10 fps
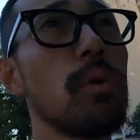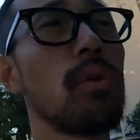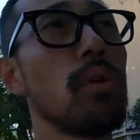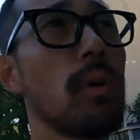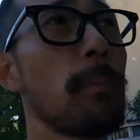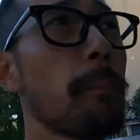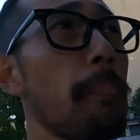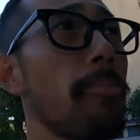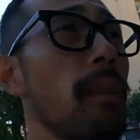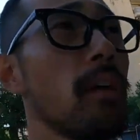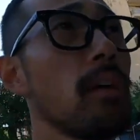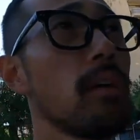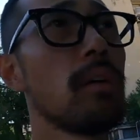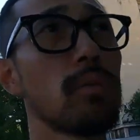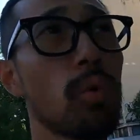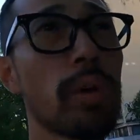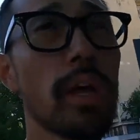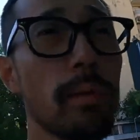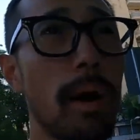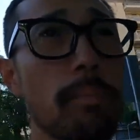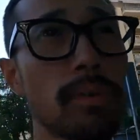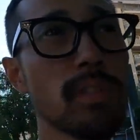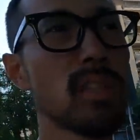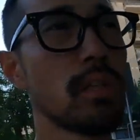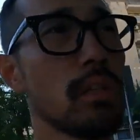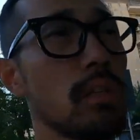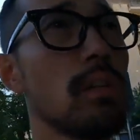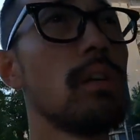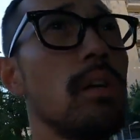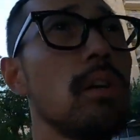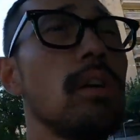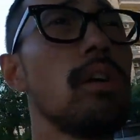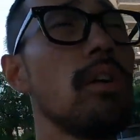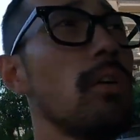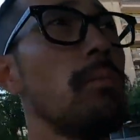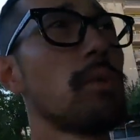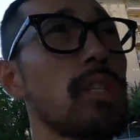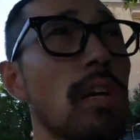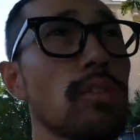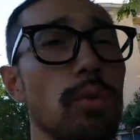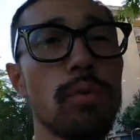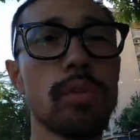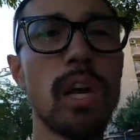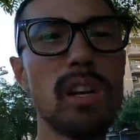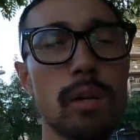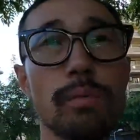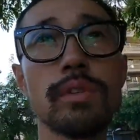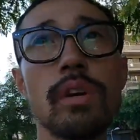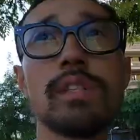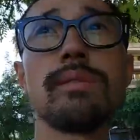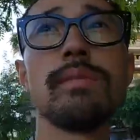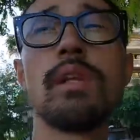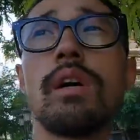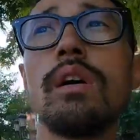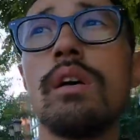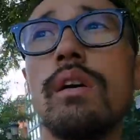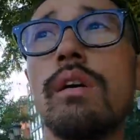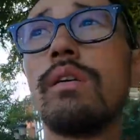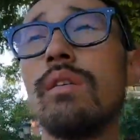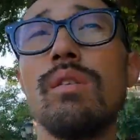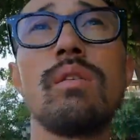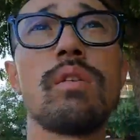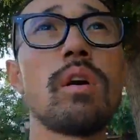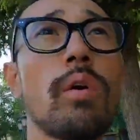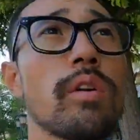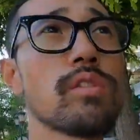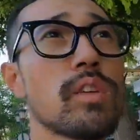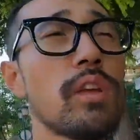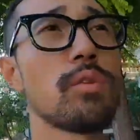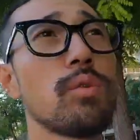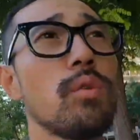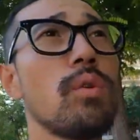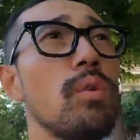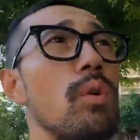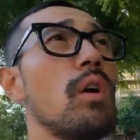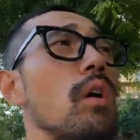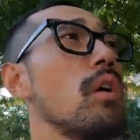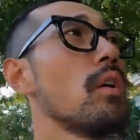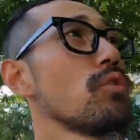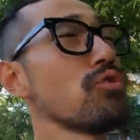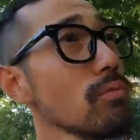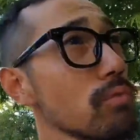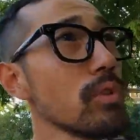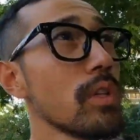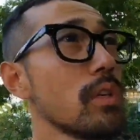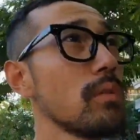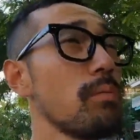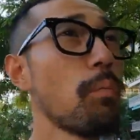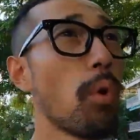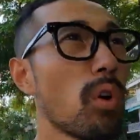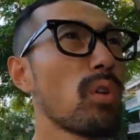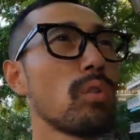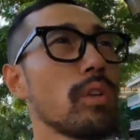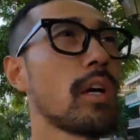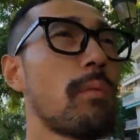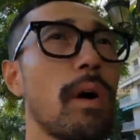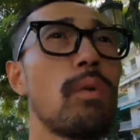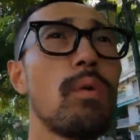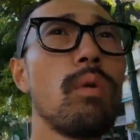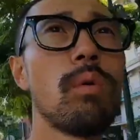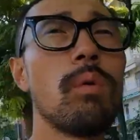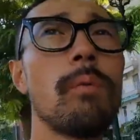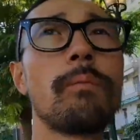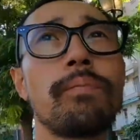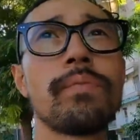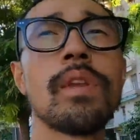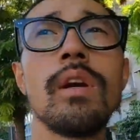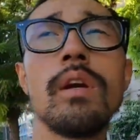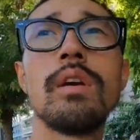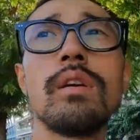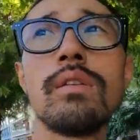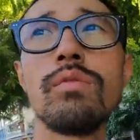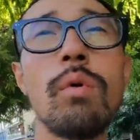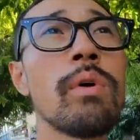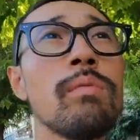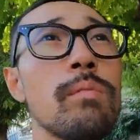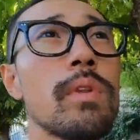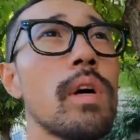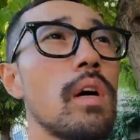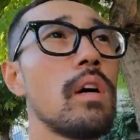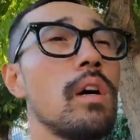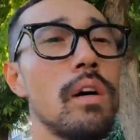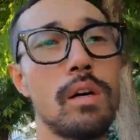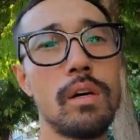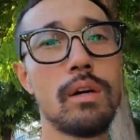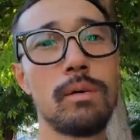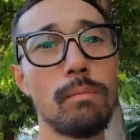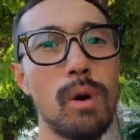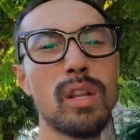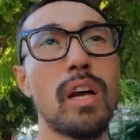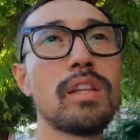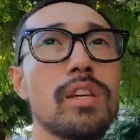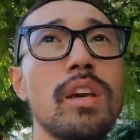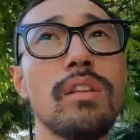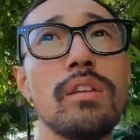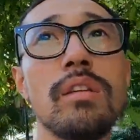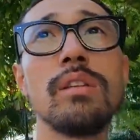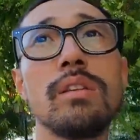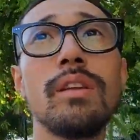뭐 동네 마을버스 뭐 지하철 이런 거 탈 일이 없을 것 같습니다 걸어서 다녀도 충분히 볼거리가 많고 너무 힘듭니다 멀리 다니기에는